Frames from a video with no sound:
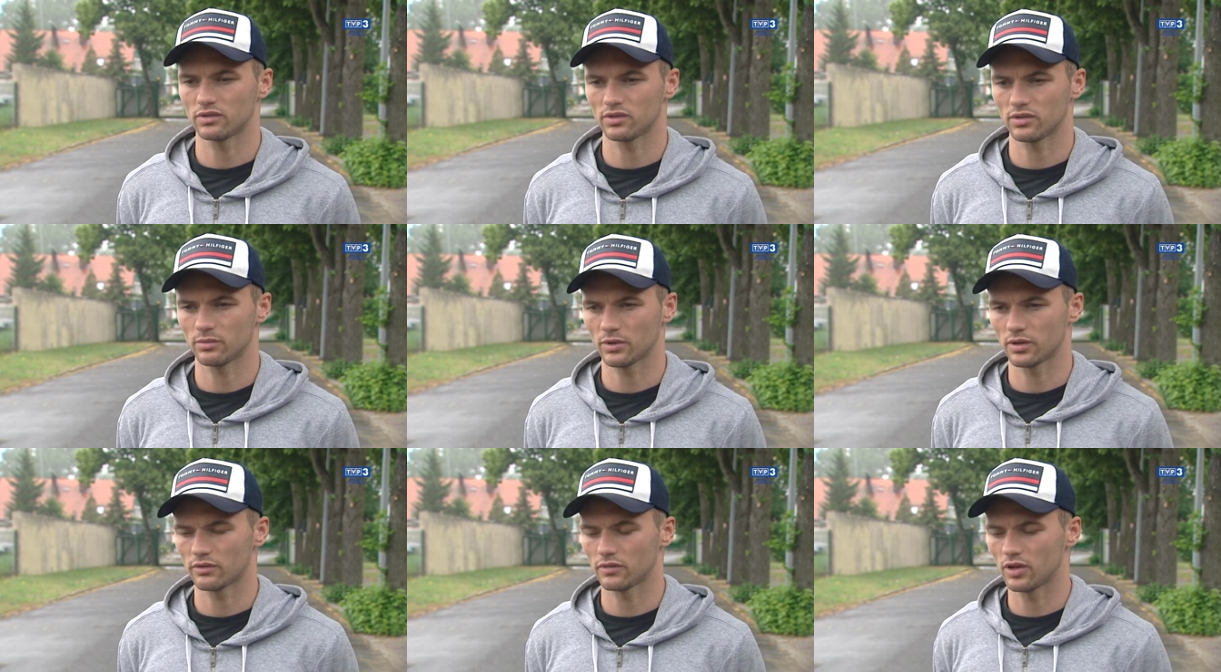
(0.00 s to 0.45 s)

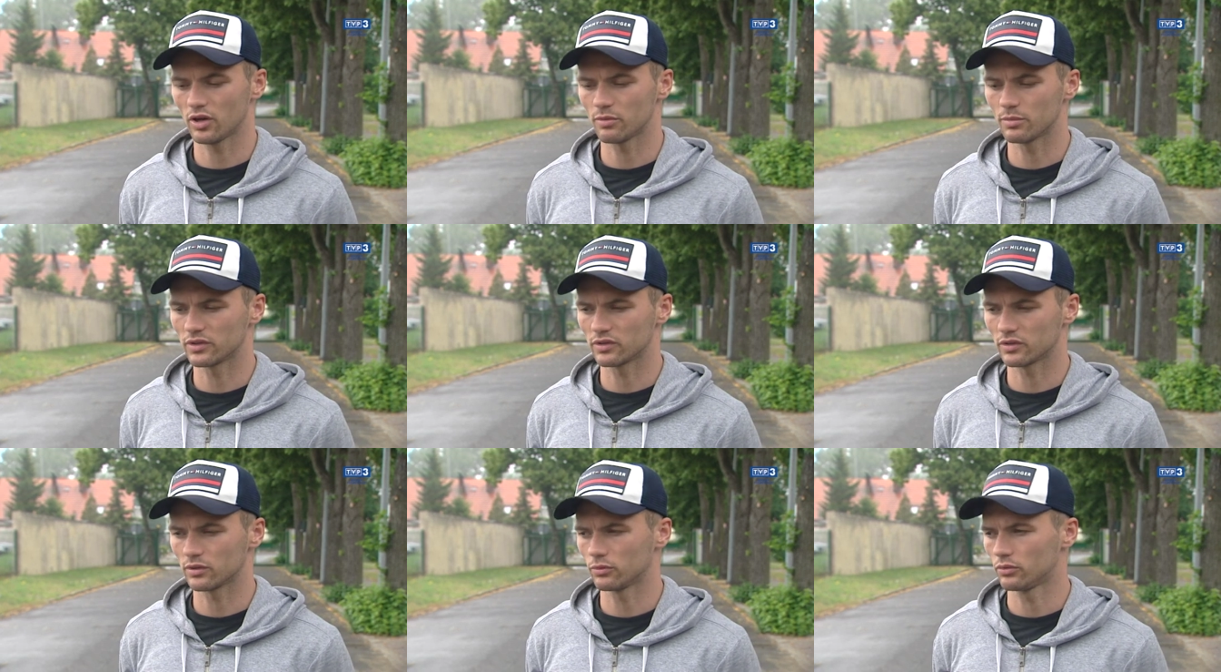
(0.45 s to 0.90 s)
Jestem na chwilę
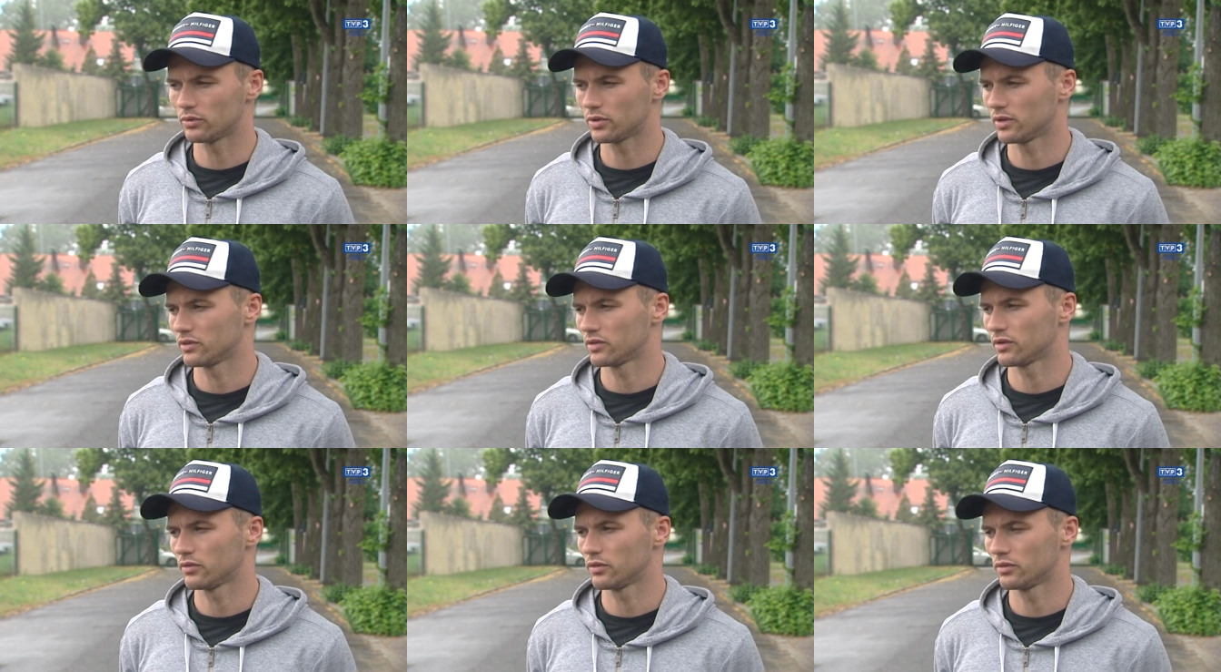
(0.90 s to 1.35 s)
obecną
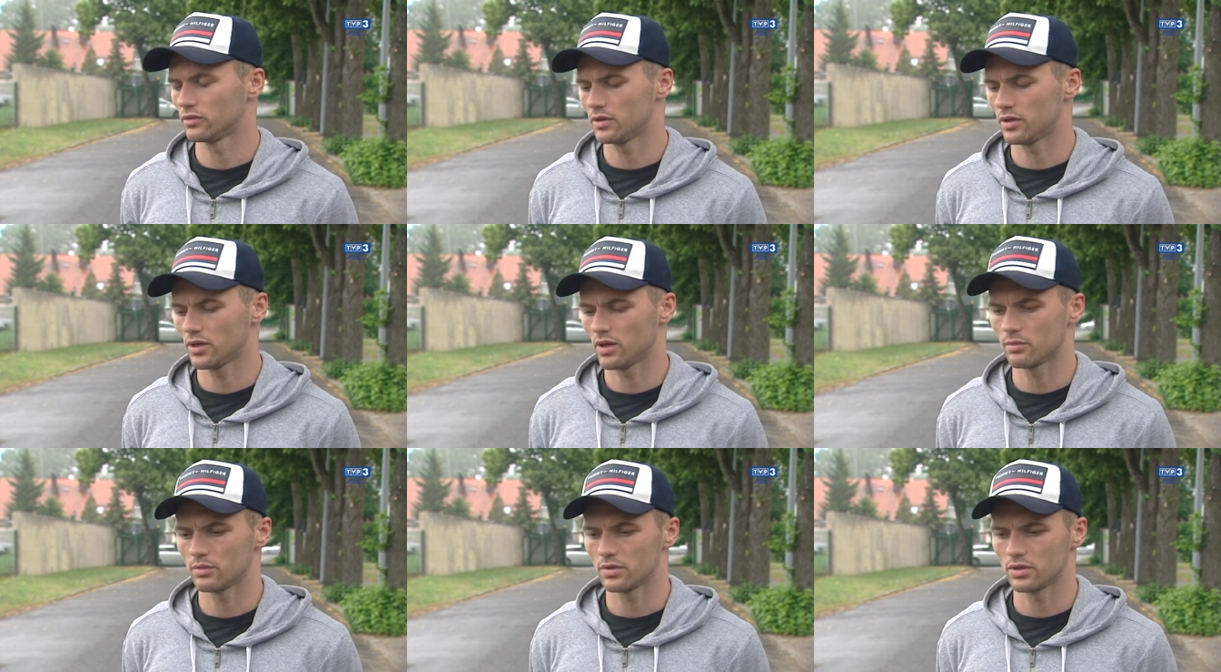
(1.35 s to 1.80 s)
tutaj
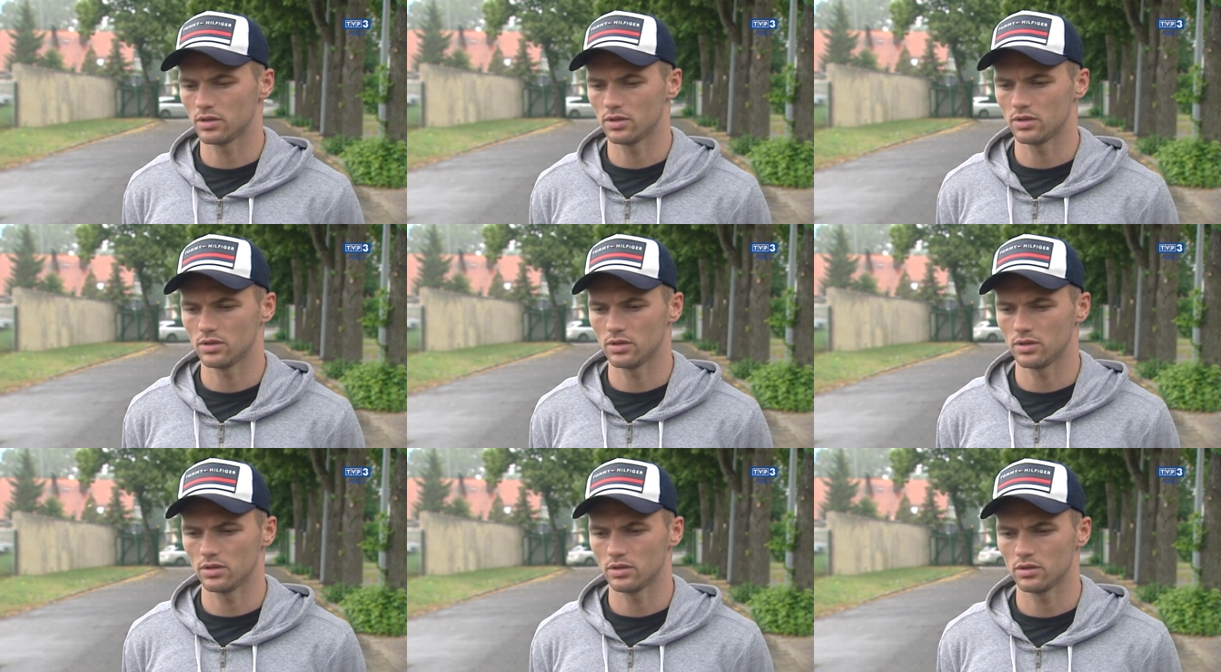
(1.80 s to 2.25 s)
zawodnikiem
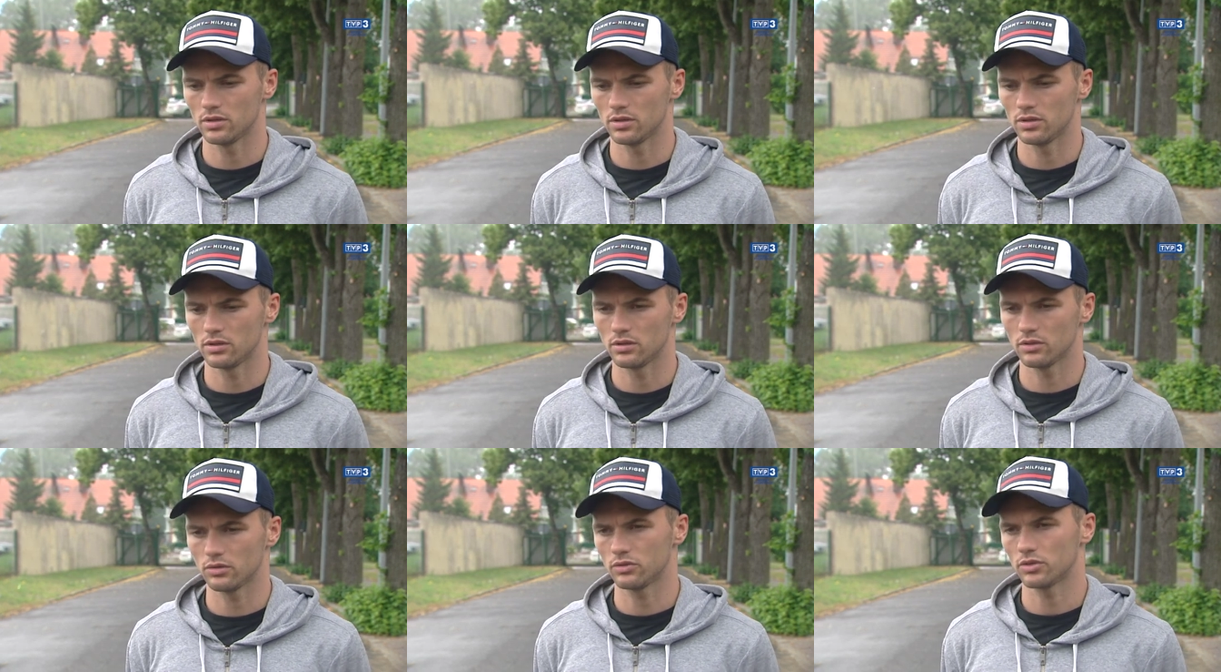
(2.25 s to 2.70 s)
i,
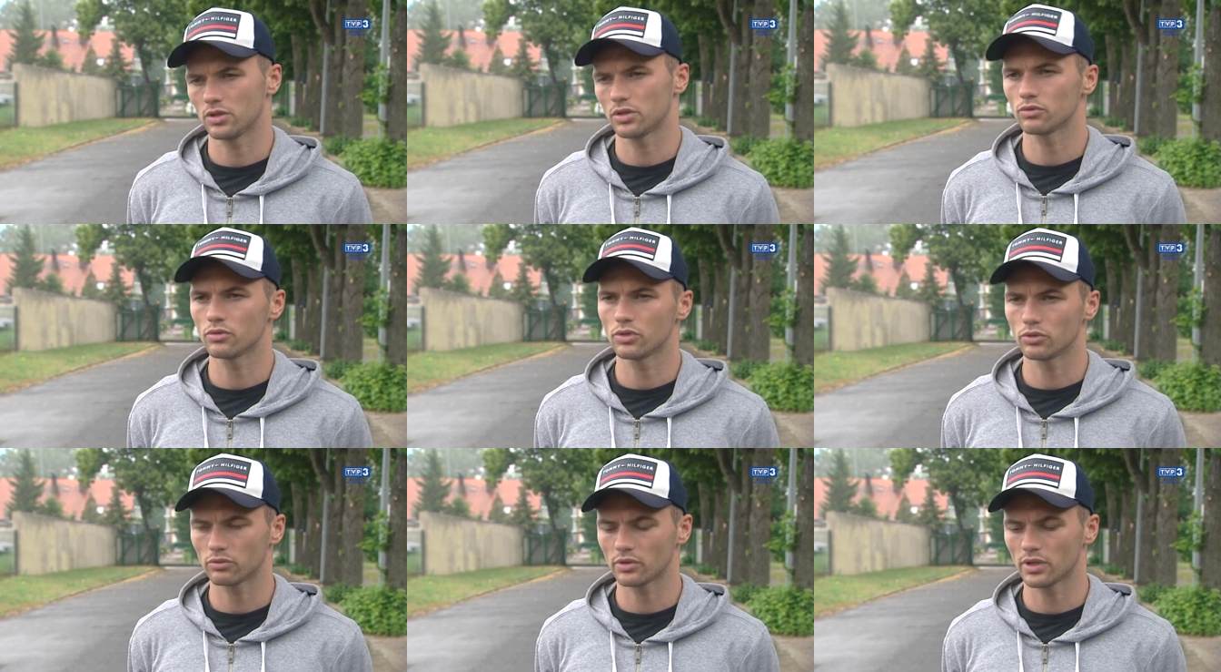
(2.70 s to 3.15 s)
no i
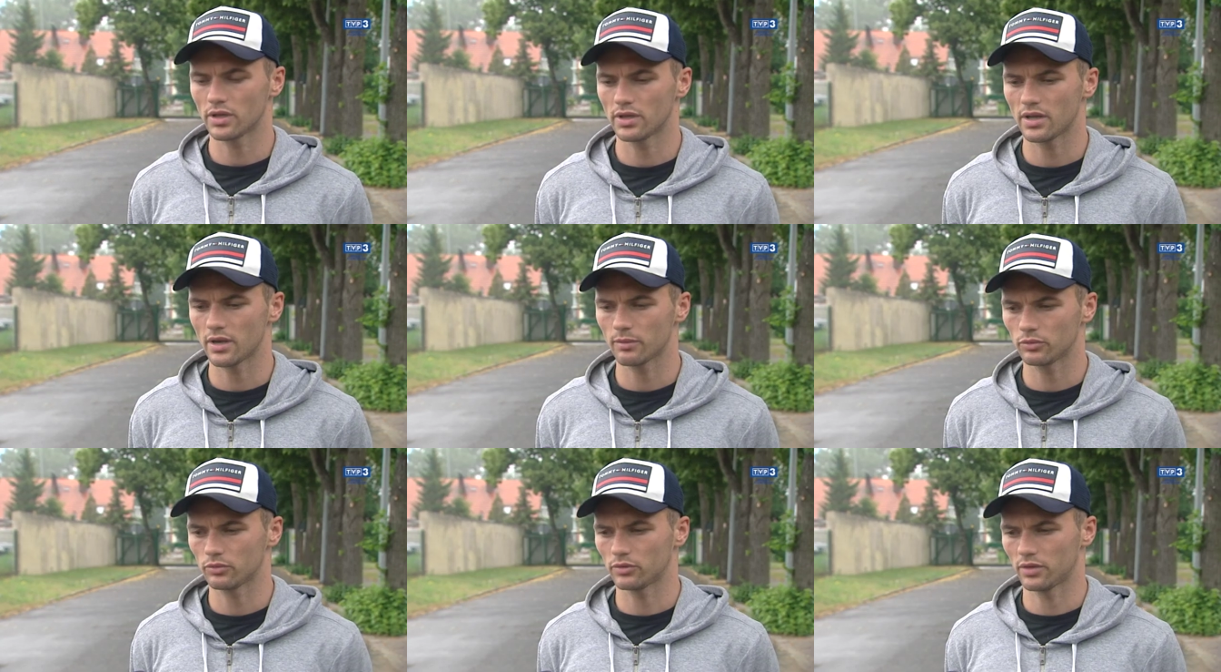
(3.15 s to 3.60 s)
trenuję tutaj
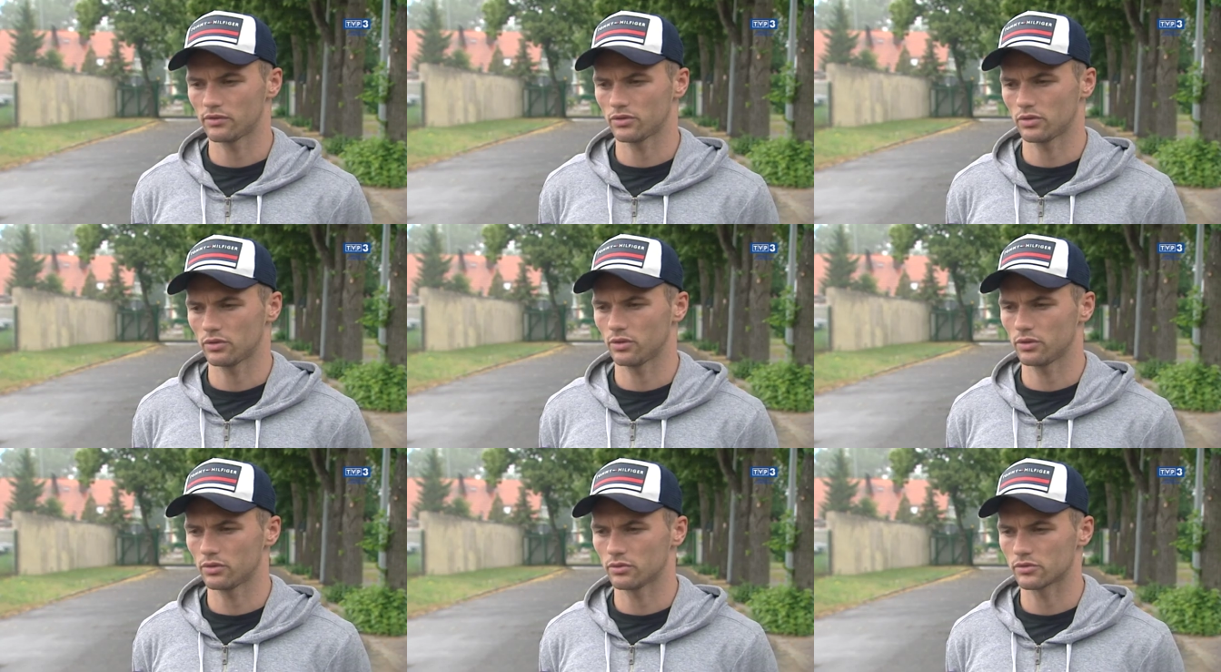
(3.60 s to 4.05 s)
i gram tutaj w
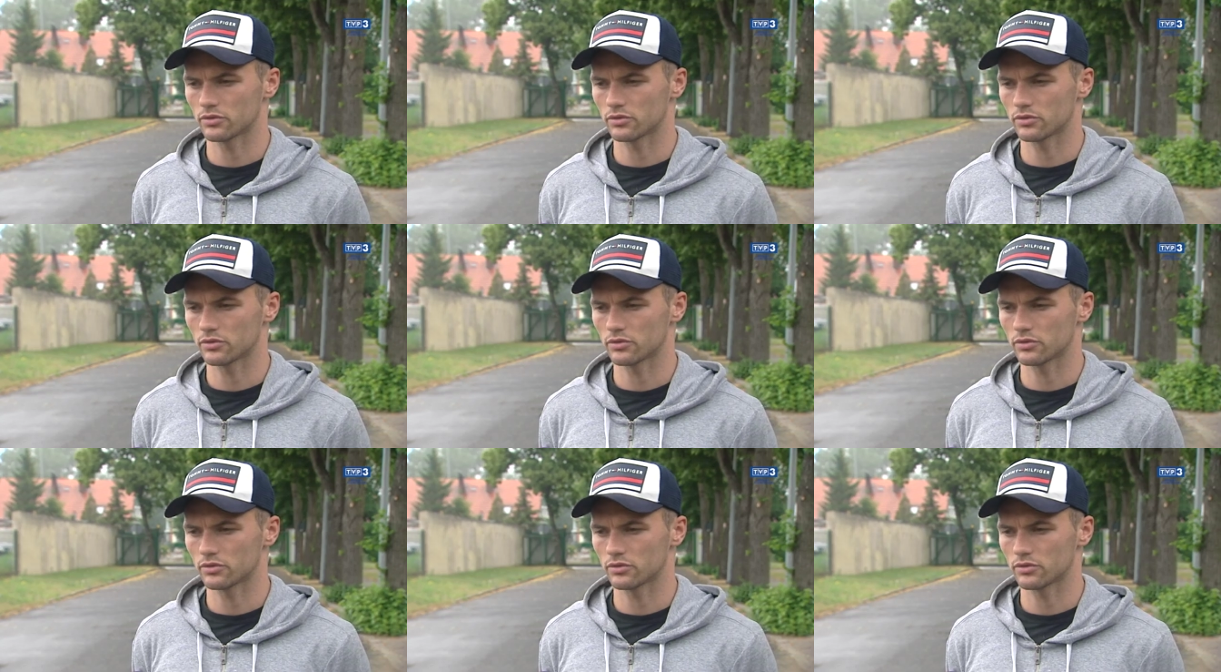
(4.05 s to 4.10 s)
Zielonej